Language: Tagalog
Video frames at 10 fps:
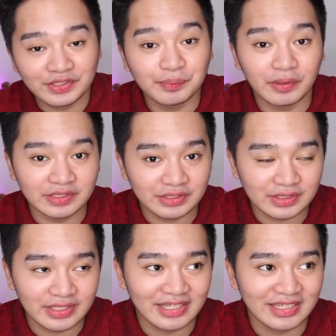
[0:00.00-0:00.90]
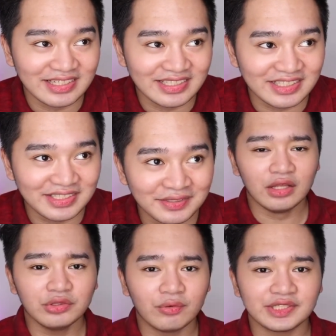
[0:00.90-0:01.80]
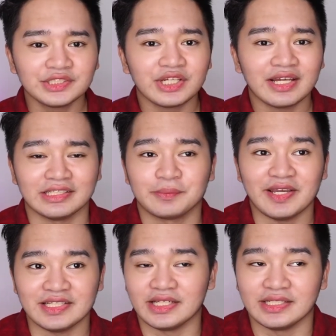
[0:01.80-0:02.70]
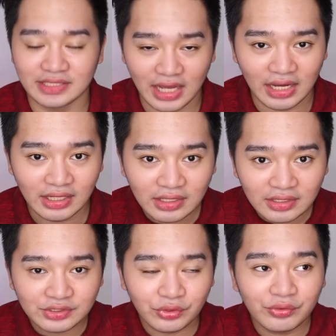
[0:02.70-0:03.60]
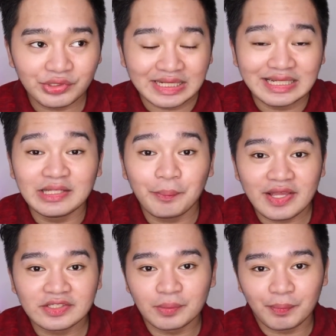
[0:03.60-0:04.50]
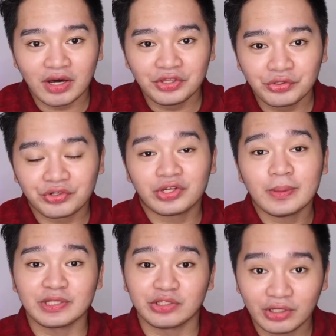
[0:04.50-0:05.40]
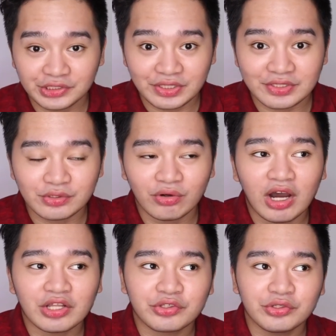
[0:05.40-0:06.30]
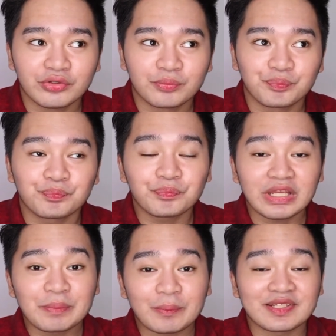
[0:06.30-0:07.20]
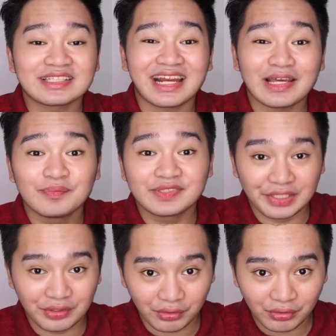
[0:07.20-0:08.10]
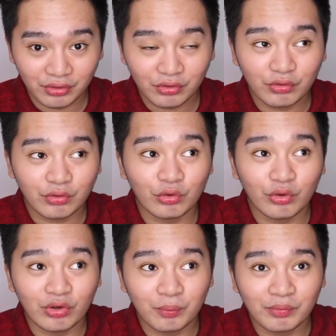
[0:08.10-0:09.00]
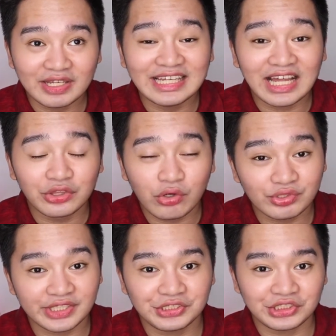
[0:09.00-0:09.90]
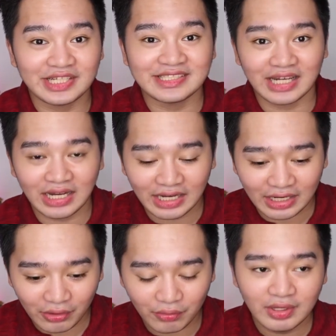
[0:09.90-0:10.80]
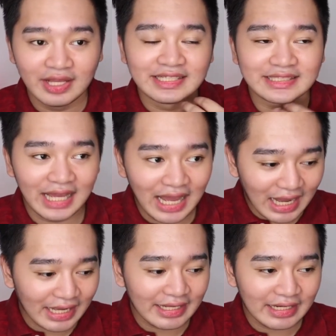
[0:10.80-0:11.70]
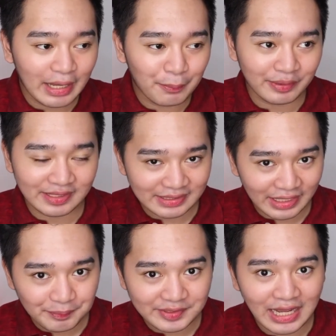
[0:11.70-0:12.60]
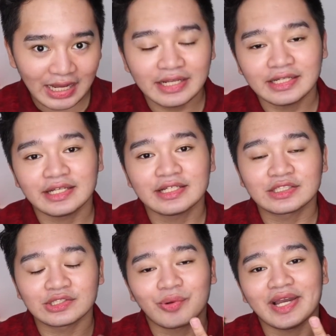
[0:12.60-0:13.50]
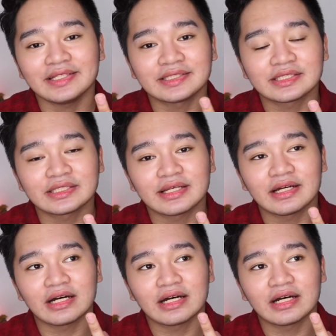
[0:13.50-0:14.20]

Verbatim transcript: first months is, ang dosage nila is pa isa-isa. So, it really depends upon your dermatologist kung ano yung ipe-prescribe sa'yo. Kung ilang dosage sa isang araw. Sa akin, ang prescribe sa akin is twice